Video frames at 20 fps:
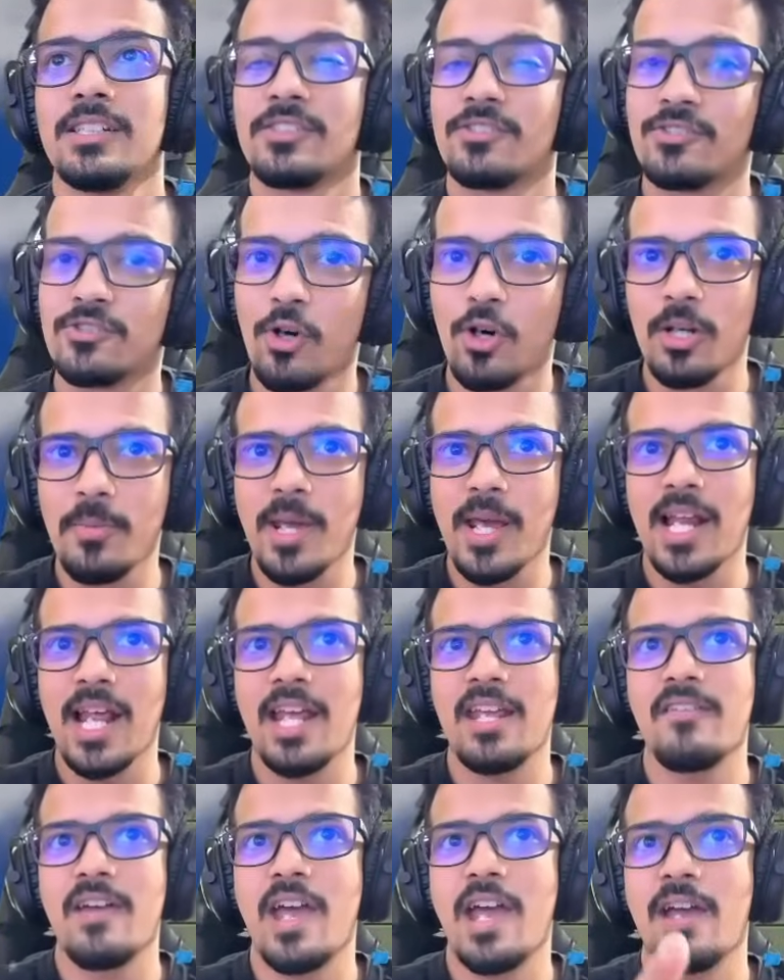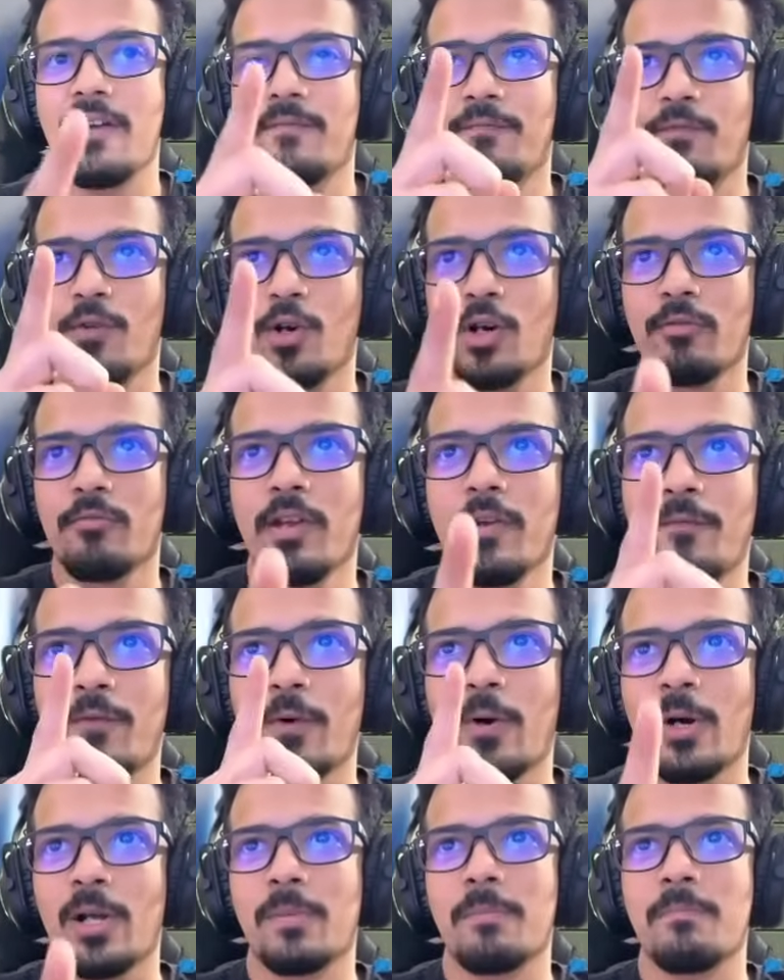सोल भी लाइव है फोर वी फोर